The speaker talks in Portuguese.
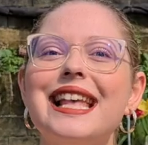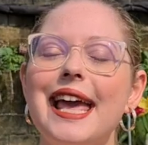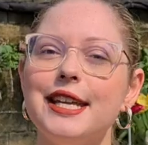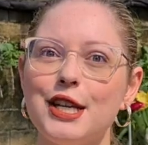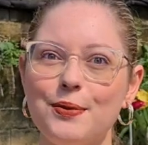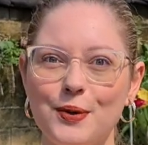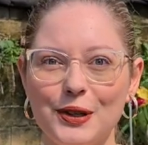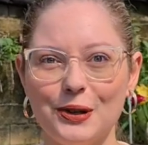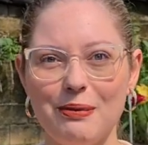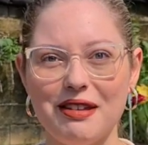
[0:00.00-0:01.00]
Seja
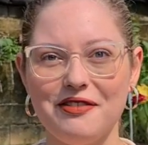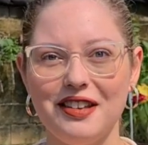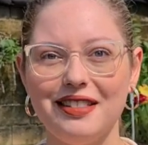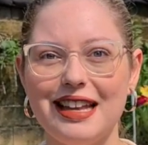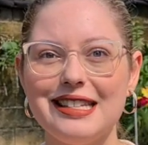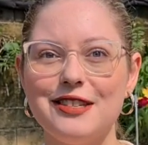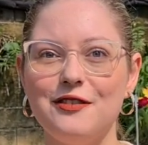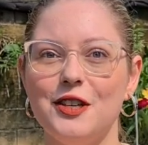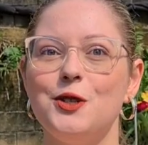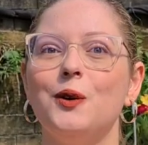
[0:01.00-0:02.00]
muito bem-vindo a esse
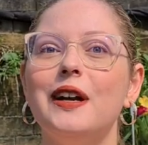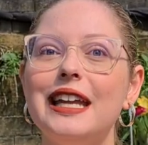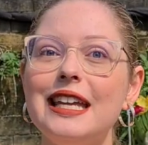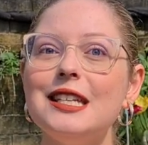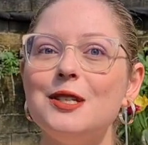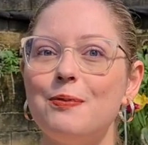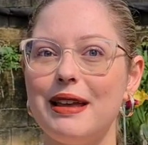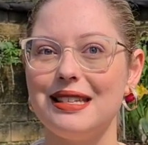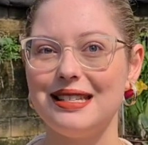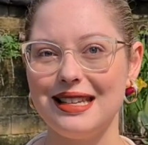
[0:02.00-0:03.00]
vídeo
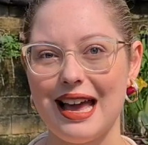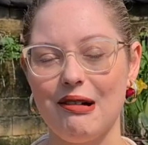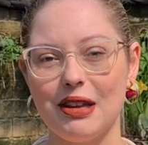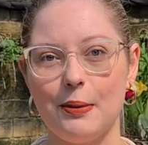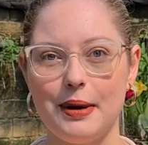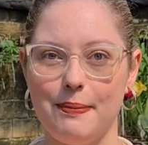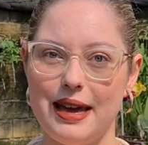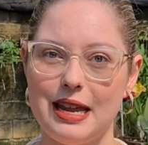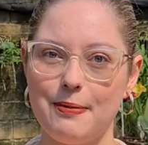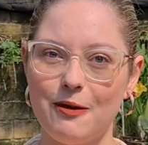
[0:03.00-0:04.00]
especial que eu
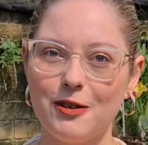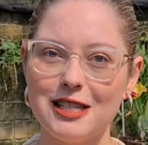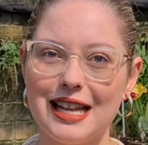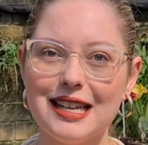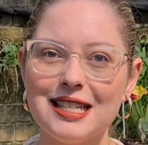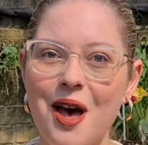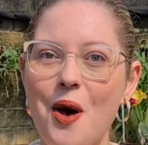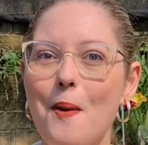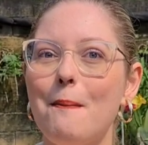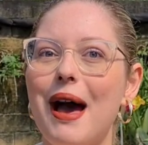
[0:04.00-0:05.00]
preparei para vocês
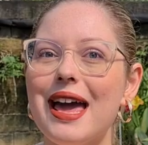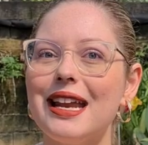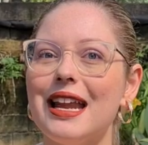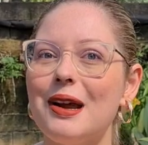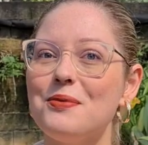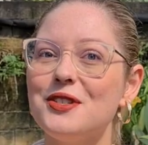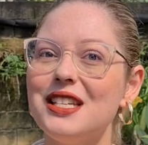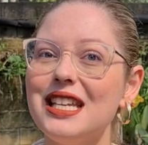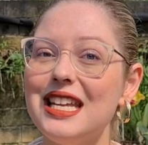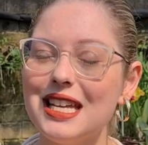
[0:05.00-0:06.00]
para darmos
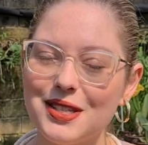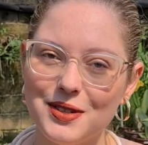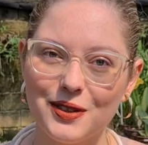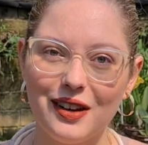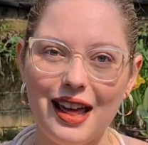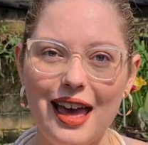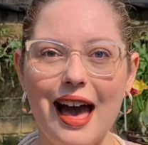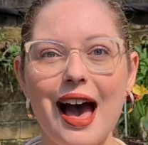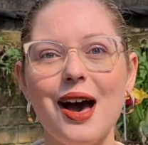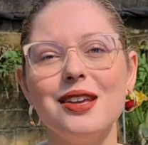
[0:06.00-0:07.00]
início né,
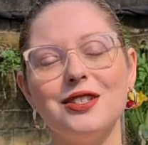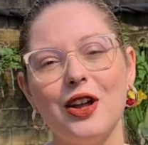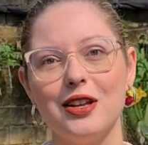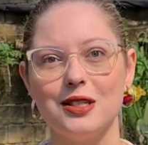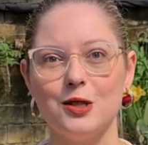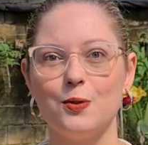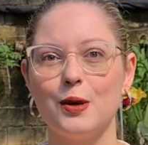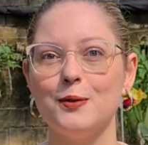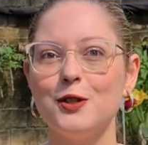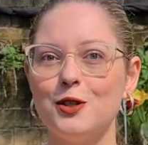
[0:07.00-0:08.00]
às nossas
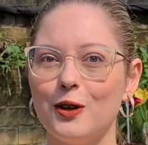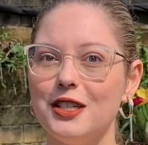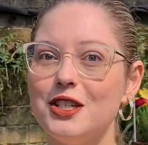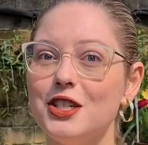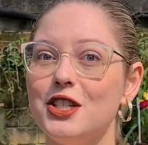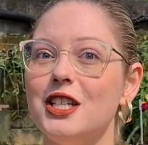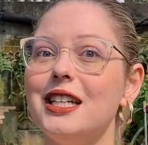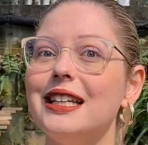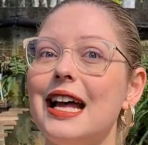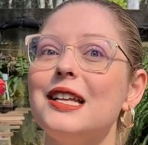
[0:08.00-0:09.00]
promoções de
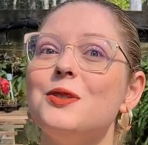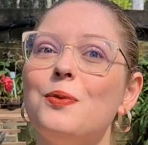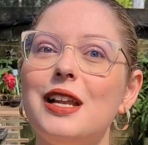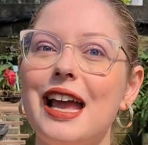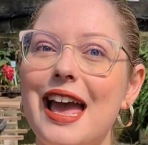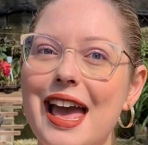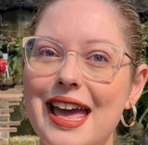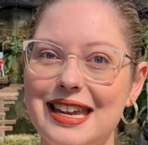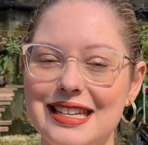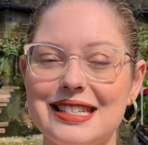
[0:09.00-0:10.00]
Dia das
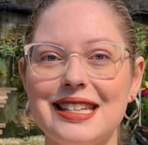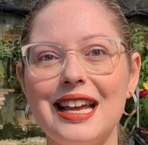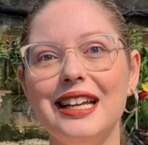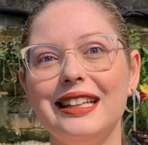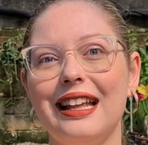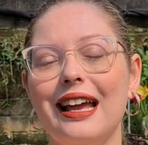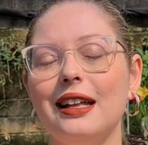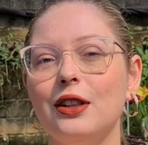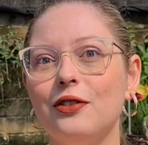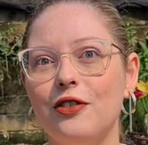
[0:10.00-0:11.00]
Mulheres. Né?
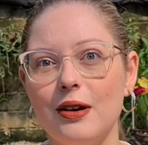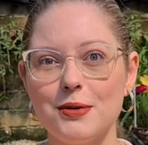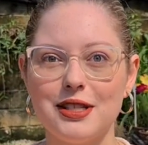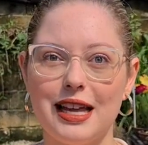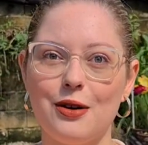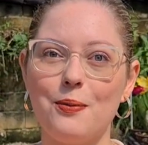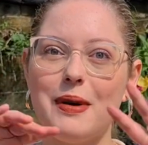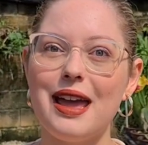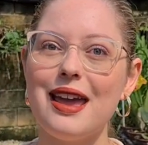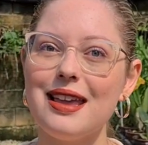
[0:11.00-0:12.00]
Vamos ter um
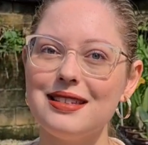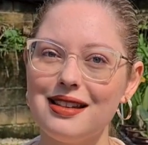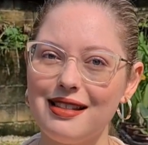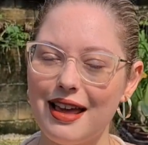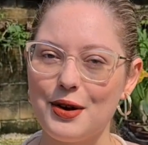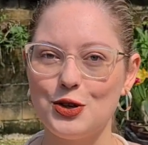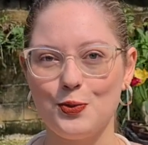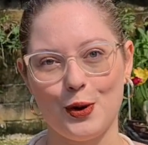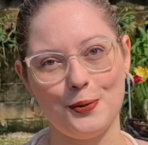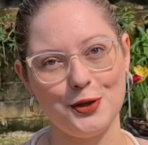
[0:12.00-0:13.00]
mês inteiro de
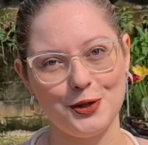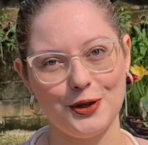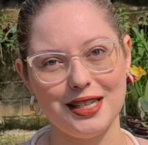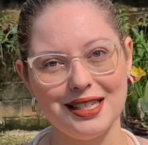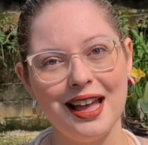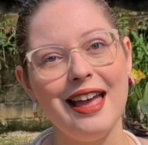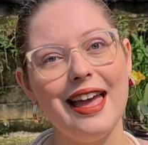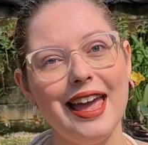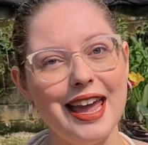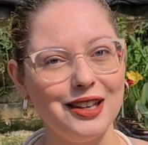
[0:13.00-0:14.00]
promoções
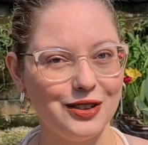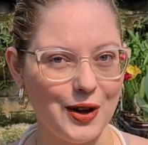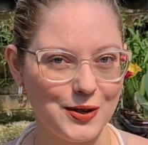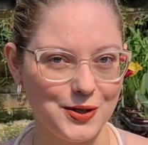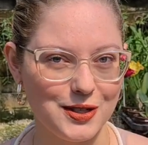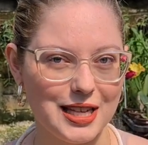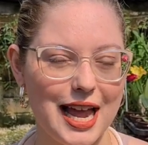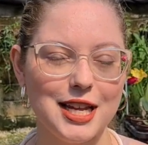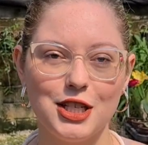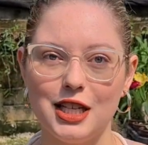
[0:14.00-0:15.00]
em nosso
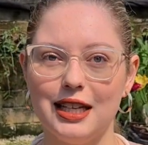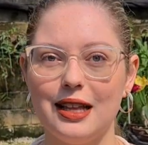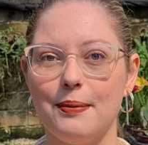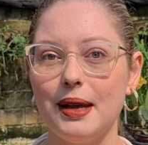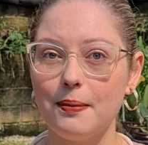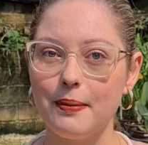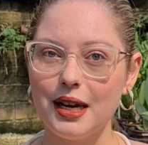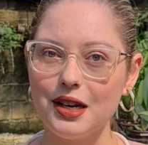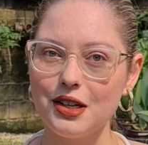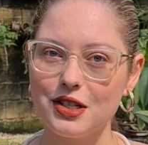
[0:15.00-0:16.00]
site e também
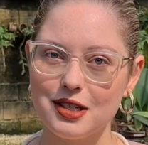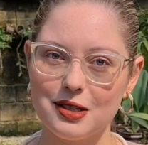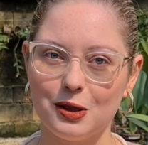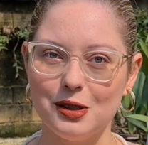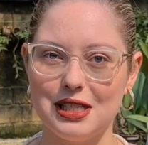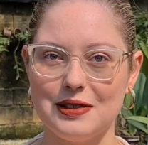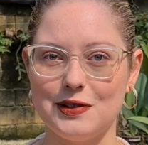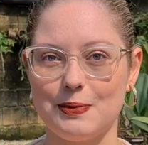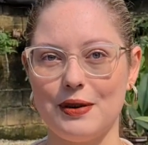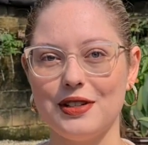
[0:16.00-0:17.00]
brindes
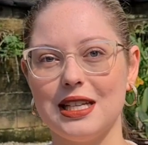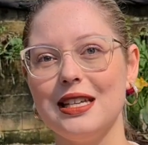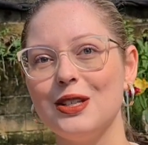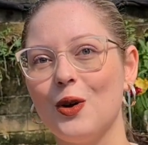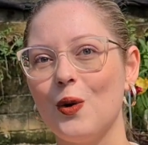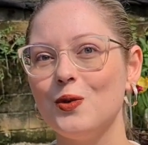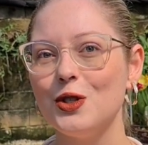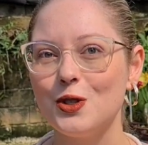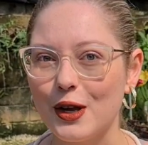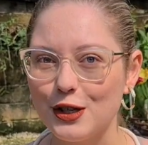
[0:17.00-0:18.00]
exclusivos para vocês e
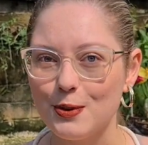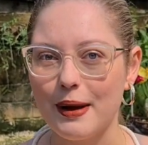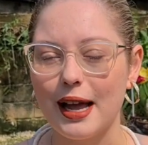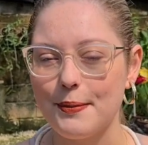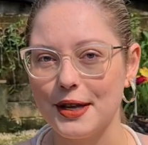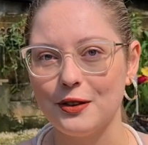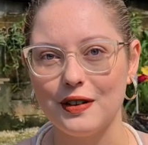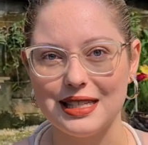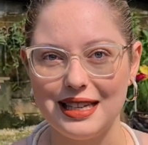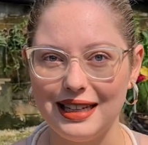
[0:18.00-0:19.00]
condições de pagamento
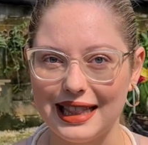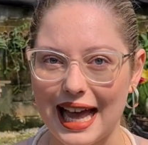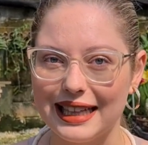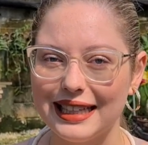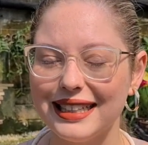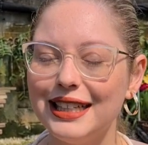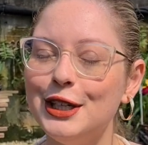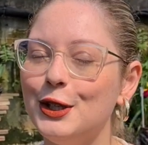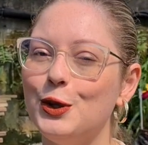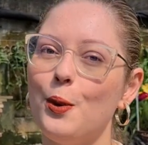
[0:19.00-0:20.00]
facilitada.
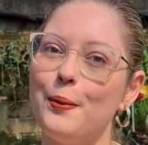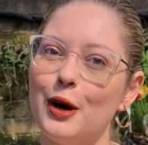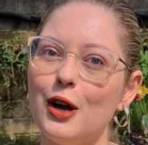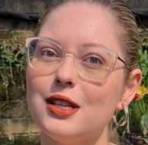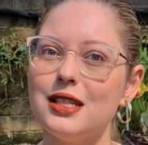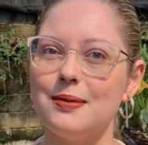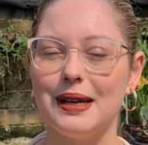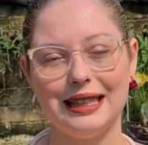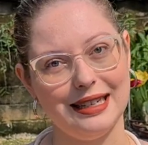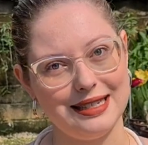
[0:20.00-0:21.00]
No
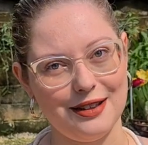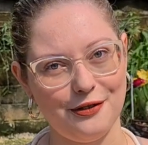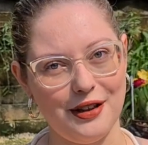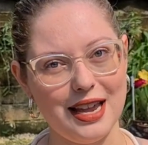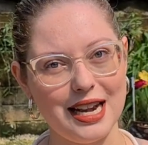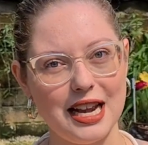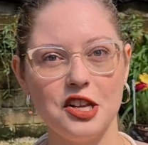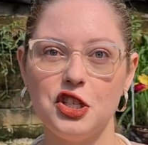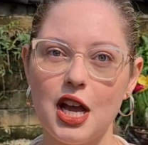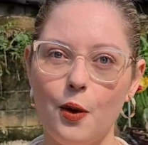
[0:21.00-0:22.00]
próxima terça-feira,
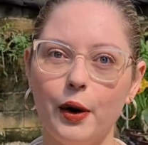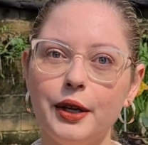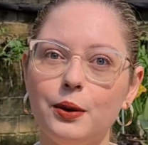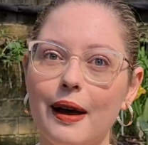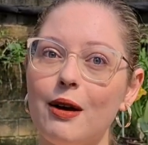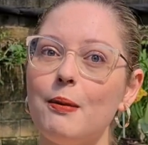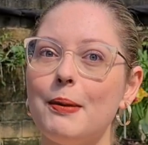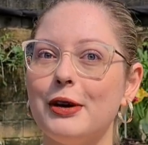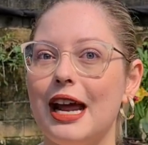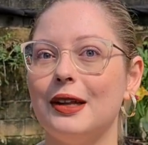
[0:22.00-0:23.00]
né, dia 8, é
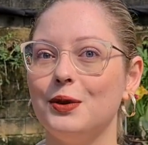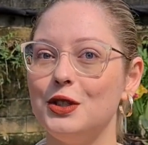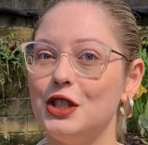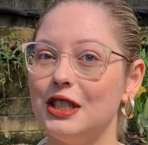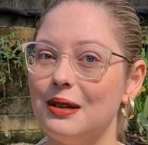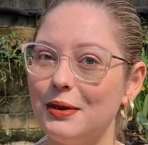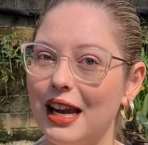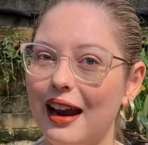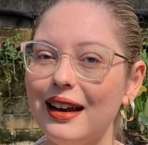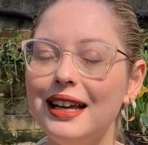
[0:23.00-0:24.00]
comemorado o Dia da
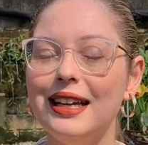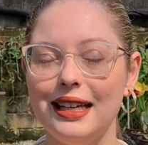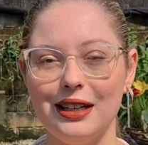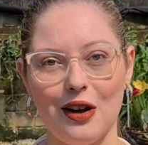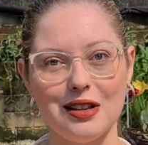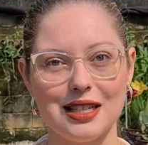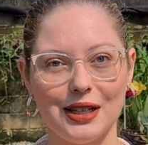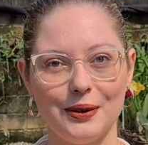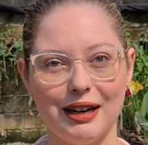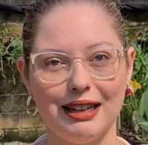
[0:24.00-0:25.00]
Mulher e nós
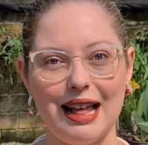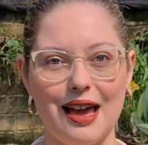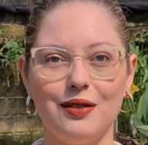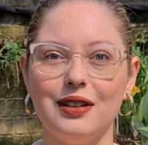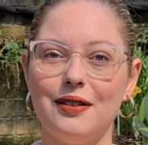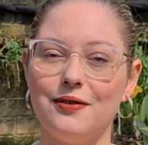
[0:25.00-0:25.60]
aqui do Orquidário